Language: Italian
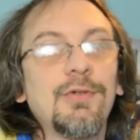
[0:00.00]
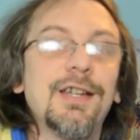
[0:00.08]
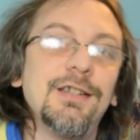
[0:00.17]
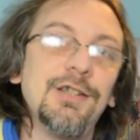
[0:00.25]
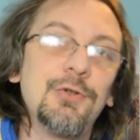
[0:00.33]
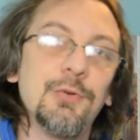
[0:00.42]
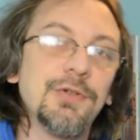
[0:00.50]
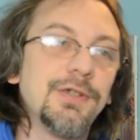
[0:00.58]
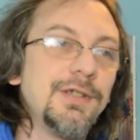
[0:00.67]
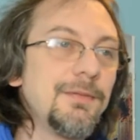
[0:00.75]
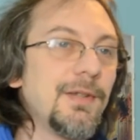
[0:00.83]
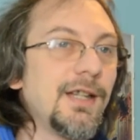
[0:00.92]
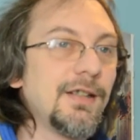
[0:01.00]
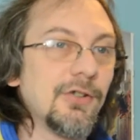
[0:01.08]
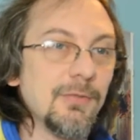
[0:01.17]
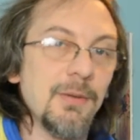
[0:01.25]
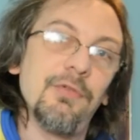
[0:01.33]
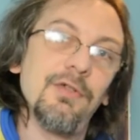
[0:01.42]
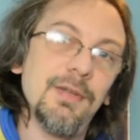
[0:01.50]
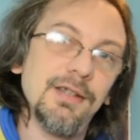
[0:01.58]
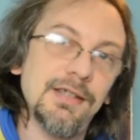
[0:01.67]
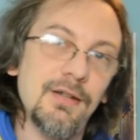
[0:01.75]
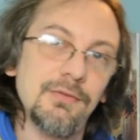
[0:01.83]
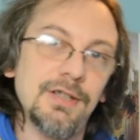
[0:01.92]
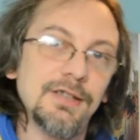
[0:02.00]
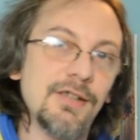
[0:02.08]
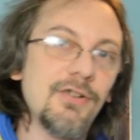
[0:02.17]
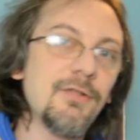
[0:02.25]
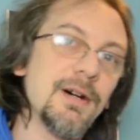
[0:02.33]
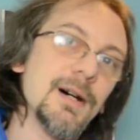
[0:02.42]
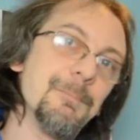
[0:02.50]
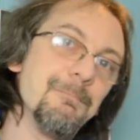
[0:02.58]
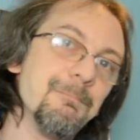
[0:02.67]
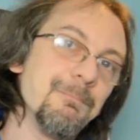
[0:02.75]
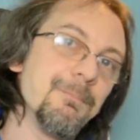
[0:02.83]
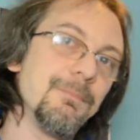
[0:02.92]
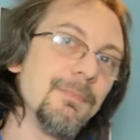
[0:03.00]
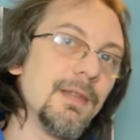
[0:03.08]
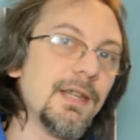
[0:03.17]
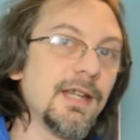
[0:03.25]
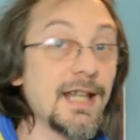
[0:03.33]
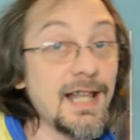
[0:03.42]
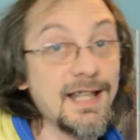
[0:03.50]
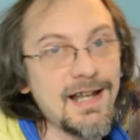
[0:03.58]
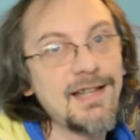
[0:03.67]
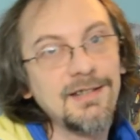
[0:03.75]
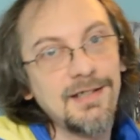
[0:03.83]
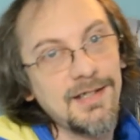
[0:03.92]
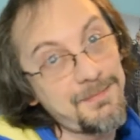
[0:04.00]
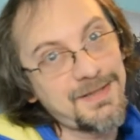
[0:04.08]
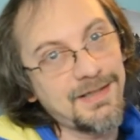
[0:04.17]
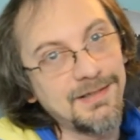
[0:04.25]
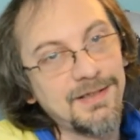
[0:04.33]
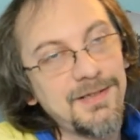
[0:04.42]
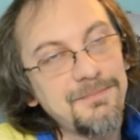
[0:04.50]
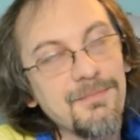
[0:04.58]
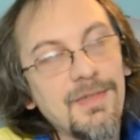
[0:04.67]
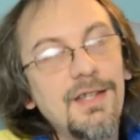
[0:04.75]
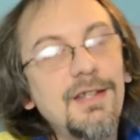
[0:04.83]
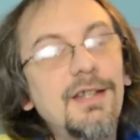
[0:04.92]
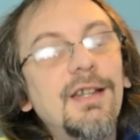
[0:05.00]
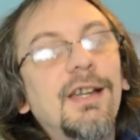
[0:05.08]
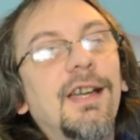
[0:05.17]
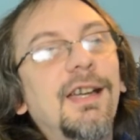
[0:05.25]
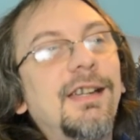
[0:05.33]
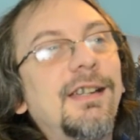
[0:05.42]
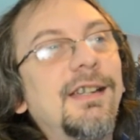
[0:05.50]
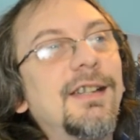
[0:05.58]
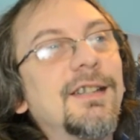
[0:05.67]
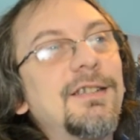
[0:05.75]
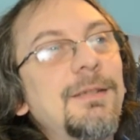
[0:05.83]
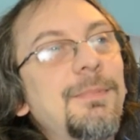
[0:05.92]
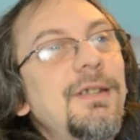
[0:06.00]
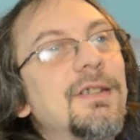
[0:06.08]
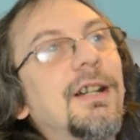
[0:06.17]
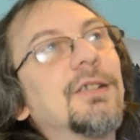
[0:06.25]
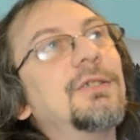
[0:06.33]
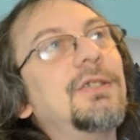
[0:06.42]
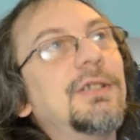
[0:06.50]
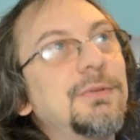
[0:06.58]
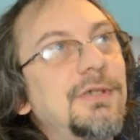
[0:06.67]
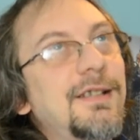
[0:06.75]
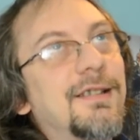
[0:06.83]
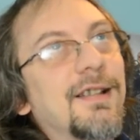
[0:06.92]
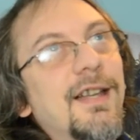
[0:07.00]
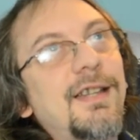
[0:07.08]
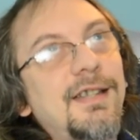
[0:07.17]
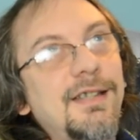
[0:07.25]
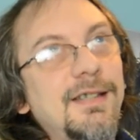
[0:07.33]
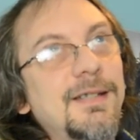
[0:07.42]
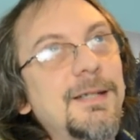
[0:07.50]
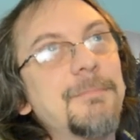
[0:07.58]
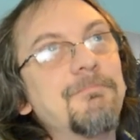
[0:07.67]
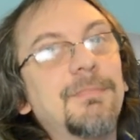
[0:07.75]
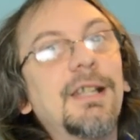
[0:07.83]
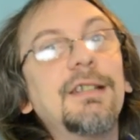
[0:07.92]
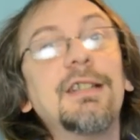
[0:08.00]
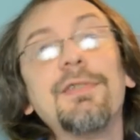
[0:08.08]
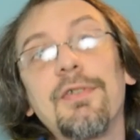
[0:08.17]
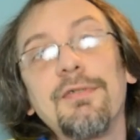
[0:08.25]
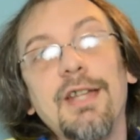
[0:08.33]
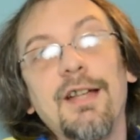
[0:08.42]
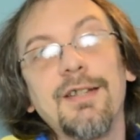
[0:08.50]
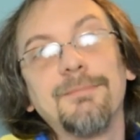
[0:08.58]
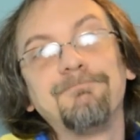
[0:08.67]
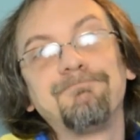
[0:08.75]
anche di costi, e siccome movimentare tutta sta roba mm, è grande e pesante, eh, si è pensato di utilizzare le linee ferroviarie.